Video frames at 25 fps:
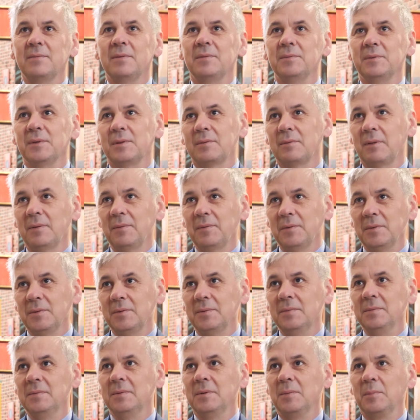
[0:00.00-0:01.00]
we
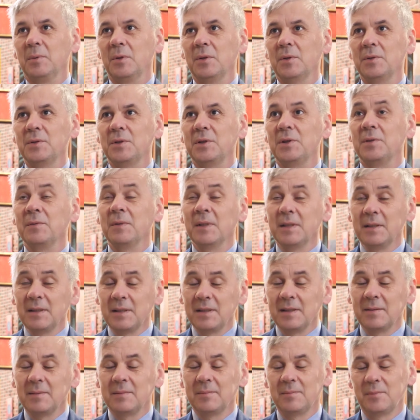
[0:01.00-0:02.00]
Wrocławiu obchodzi
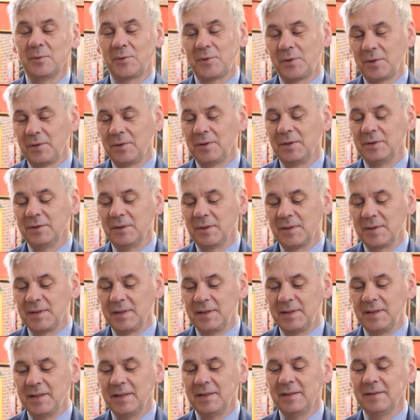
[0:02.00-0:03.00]
święta Bożego
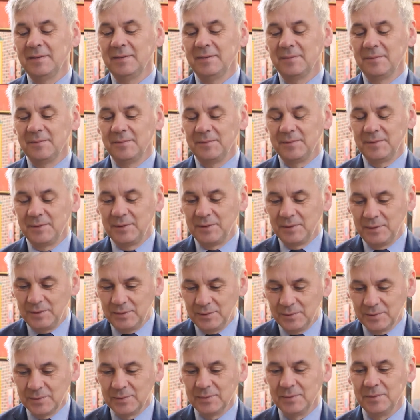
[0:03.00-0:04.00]
Narodzenia w
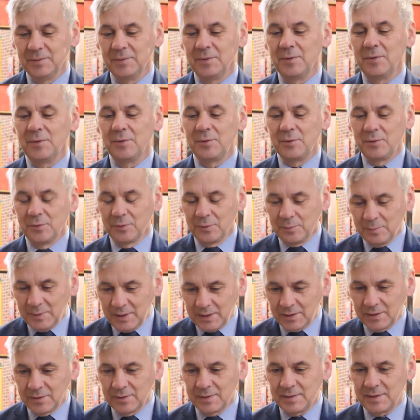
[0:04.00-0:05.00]
dniu
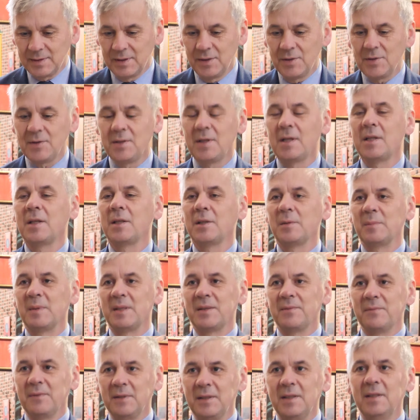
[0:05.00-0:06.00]
7 stycznia,
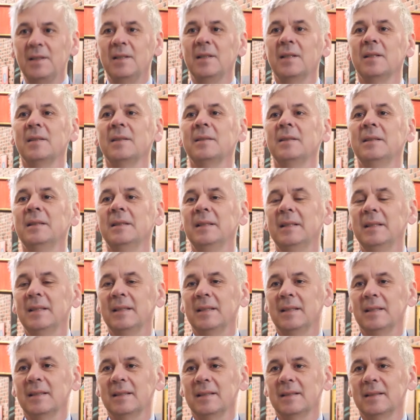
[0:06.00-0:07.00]
natomiast Wigilia
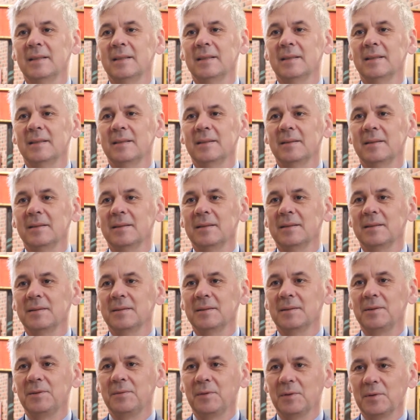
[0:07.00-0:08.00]

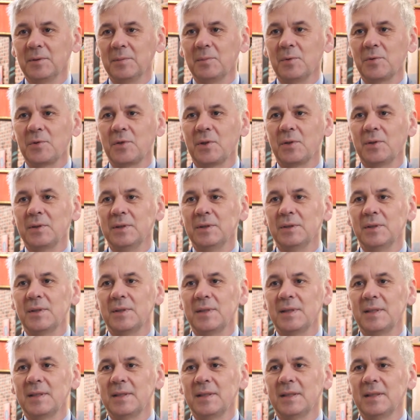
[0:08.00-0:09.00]
e, Świąt Bożego
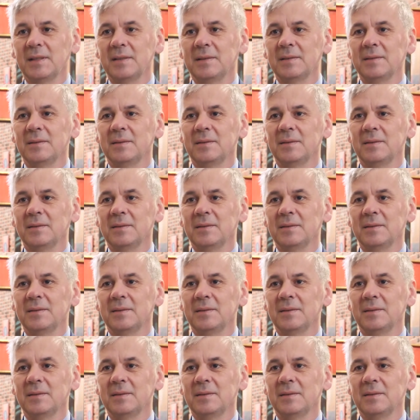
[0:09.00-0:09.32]
Narodzenia